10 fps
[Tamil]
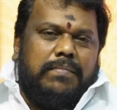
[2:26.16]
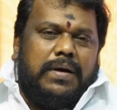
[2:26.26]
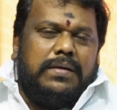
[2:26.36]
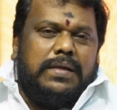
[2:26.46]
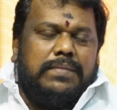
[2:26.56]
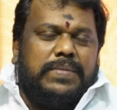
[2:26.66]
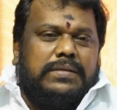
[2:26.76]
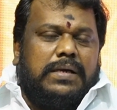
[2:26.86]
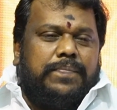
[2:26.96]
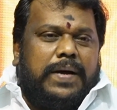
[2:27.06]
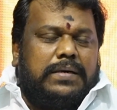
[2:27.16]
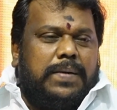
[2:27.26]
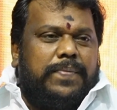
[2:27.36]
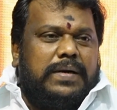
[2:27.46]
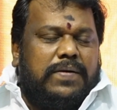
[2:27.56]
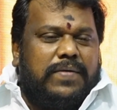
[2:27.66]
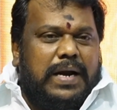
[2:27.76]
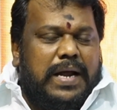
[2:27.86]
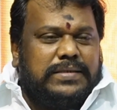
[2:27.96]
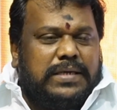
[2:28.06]
மனு தர்மத்தில் பார்க்கப்பட்ட
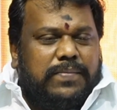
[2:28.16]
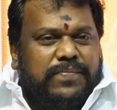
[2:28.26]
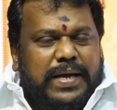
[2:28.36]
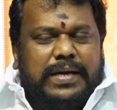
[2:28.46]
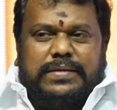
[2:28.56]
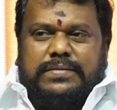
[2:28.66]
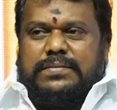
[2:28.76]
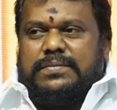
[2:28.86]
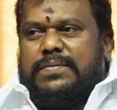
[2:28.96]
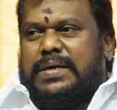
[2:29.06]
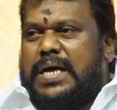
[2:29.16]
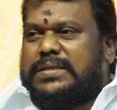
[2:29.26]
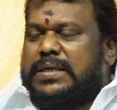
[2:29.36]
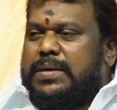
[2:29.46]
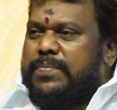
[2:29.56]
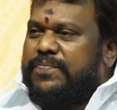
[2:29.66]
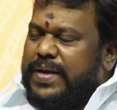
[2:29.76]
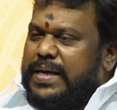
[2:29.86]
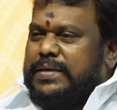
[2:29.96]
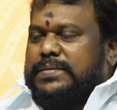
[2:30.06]
வர்ணாசலம் வேறு வர்ணாசலம்
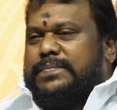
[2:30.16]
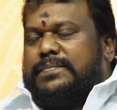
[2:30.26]
வேறு